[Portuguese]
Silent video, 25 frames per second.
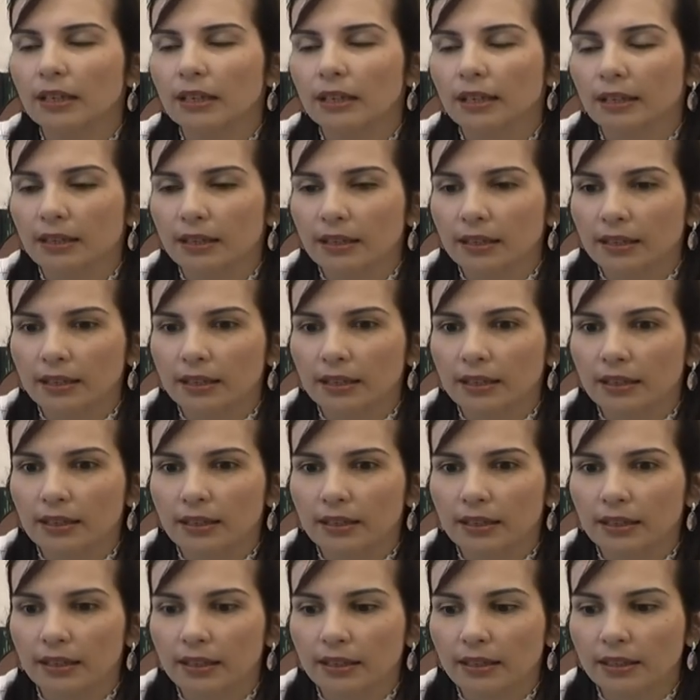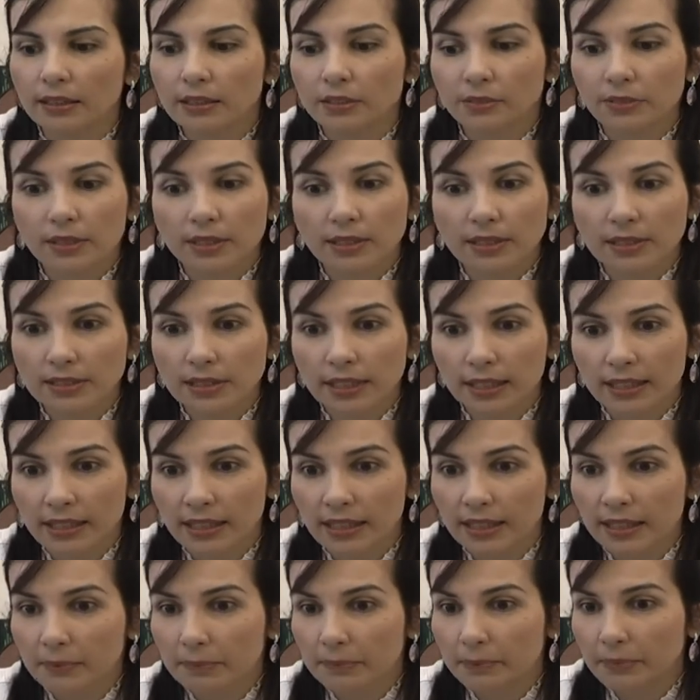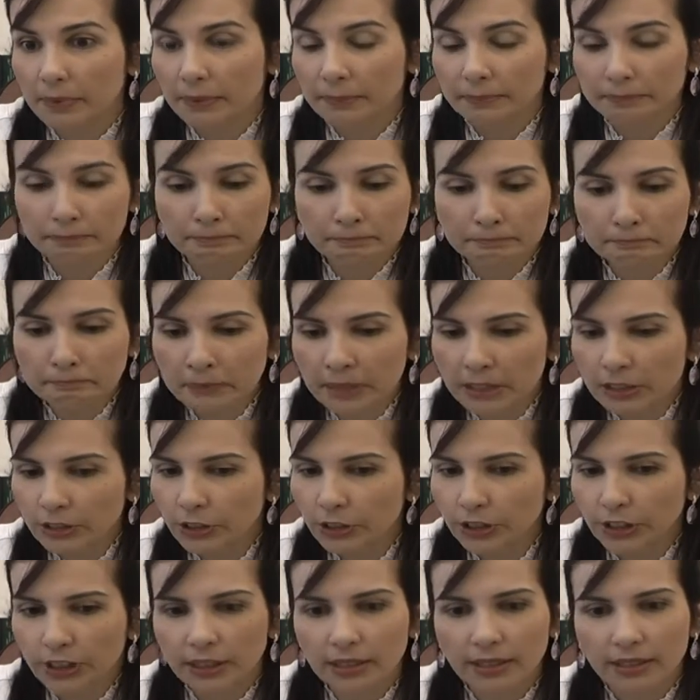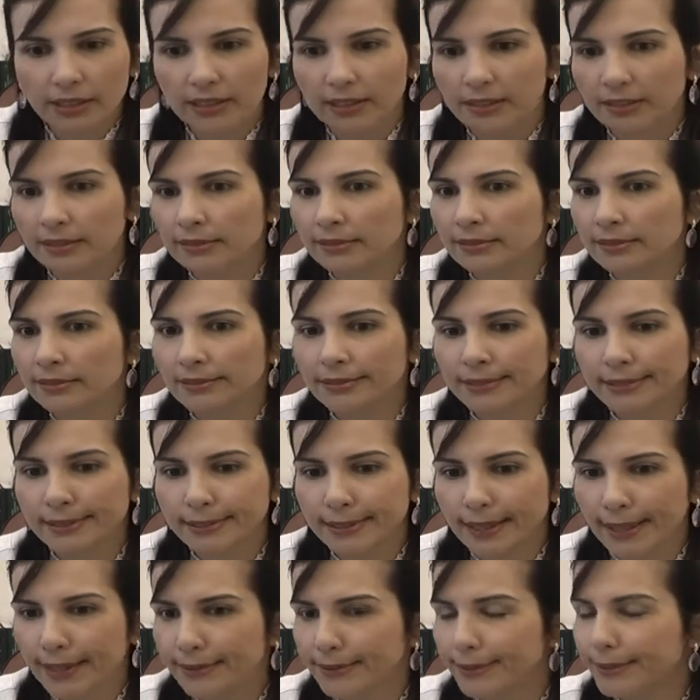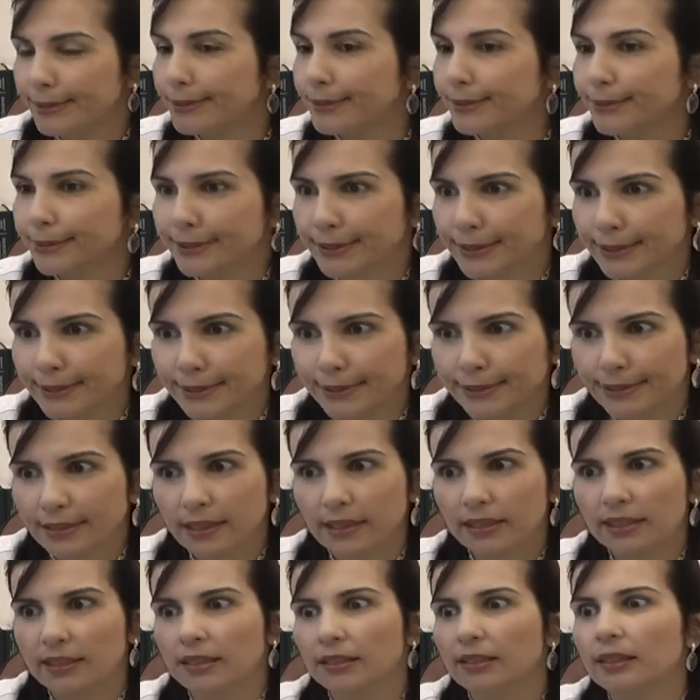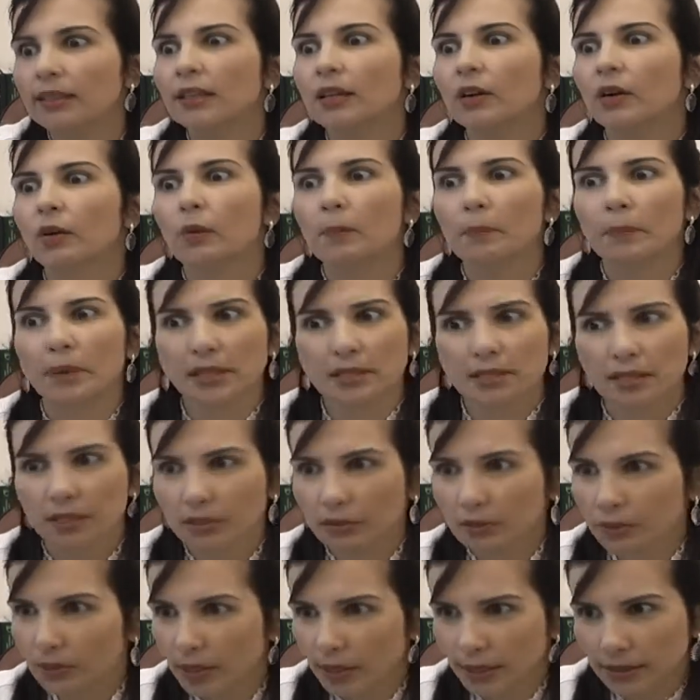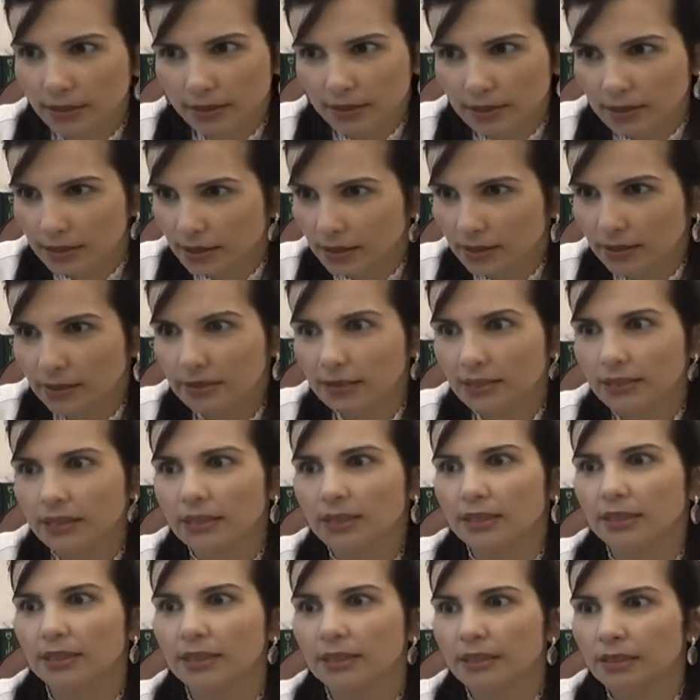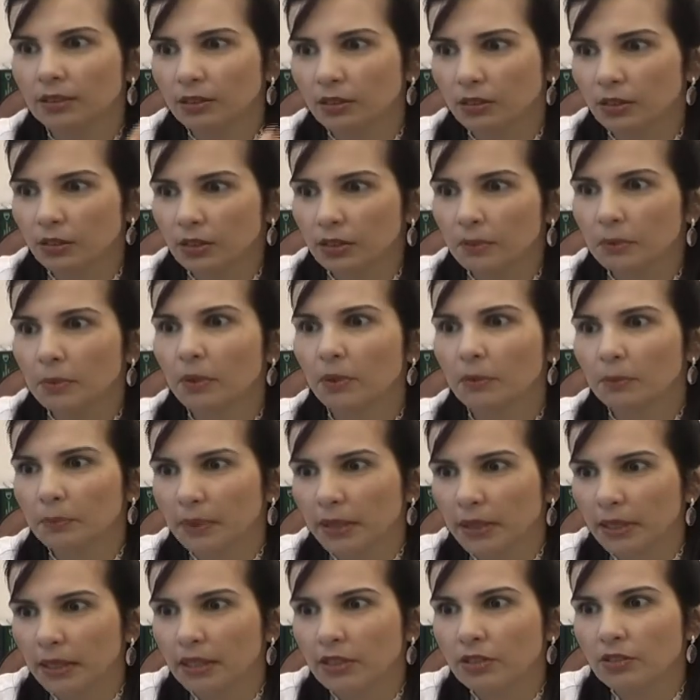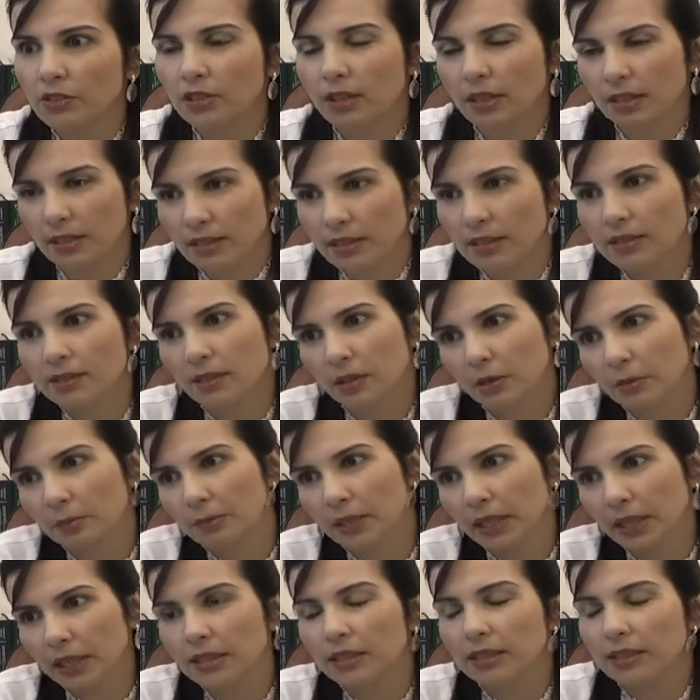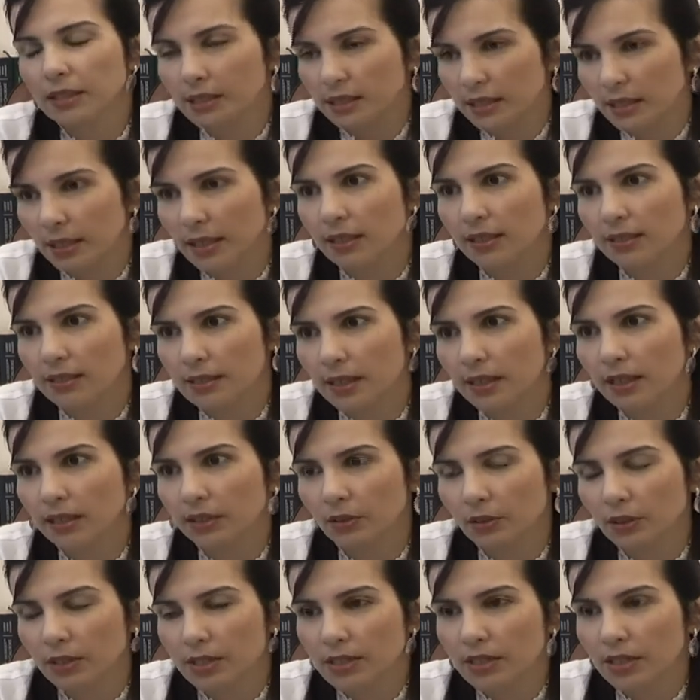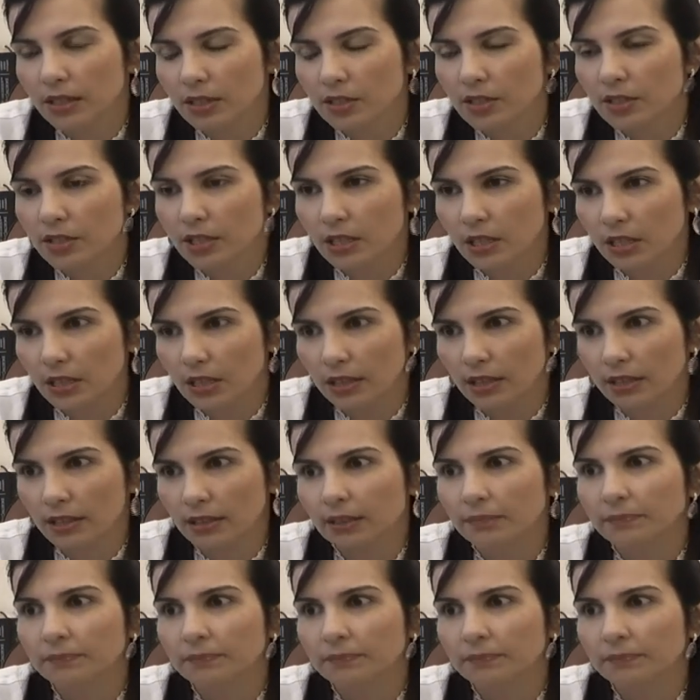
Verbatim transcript: É, às vezes é aquela manchinha que descasca e sangra, ou passa toalha e sangra. E normalmente esses são precoces câncer, é a ceratose actínica.